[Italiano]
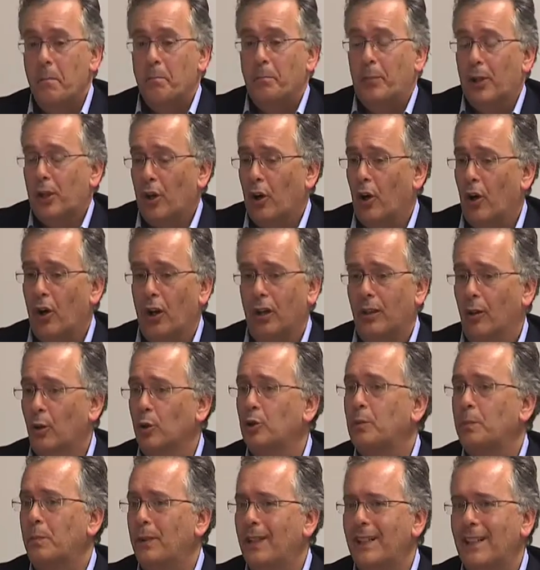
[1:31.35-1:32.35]
però lo
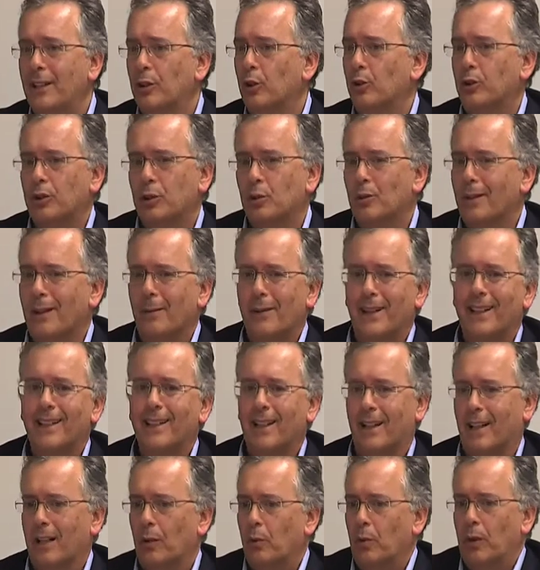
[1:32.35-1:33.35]
spirito
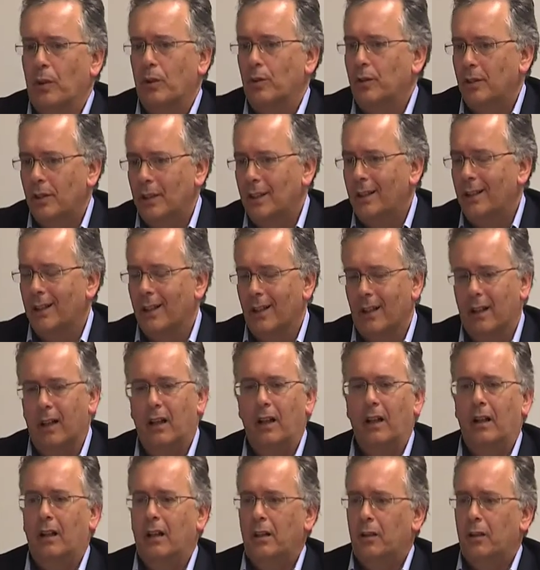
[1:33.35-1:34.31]
sicuramente era quello di dire